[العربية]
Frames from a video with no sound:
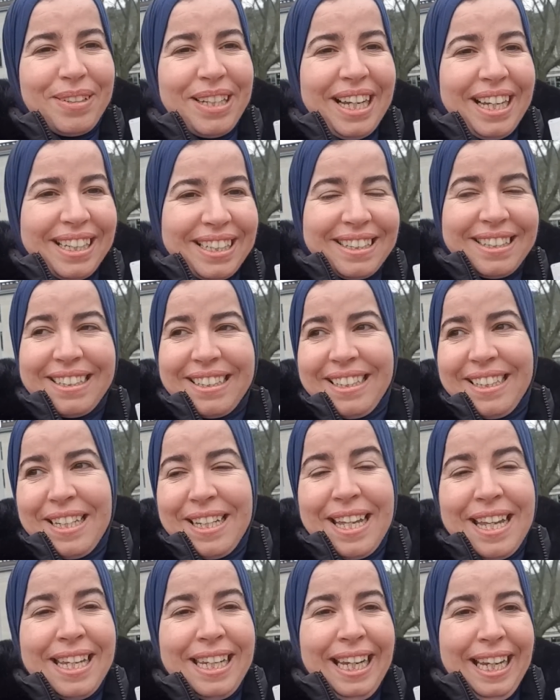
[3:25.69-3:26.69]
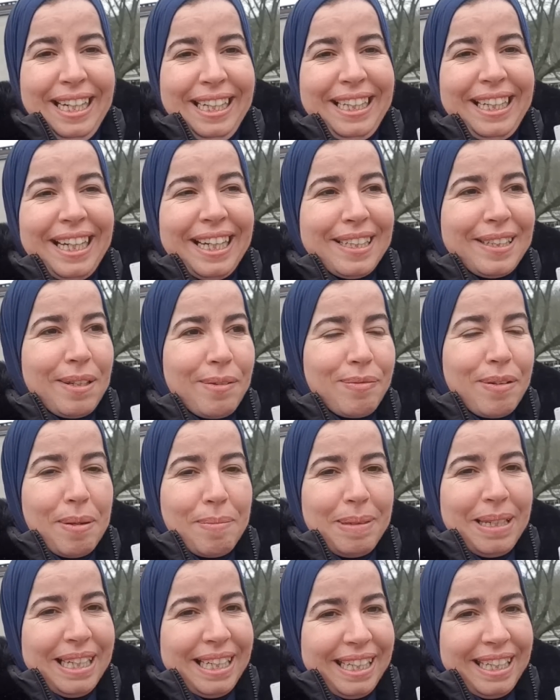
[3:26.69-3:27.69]
كارت يعني كارتة
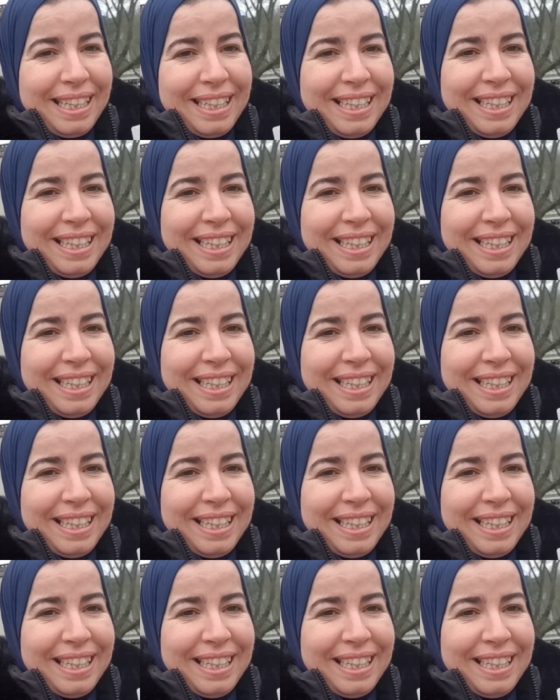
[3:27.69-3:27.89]
فاميلي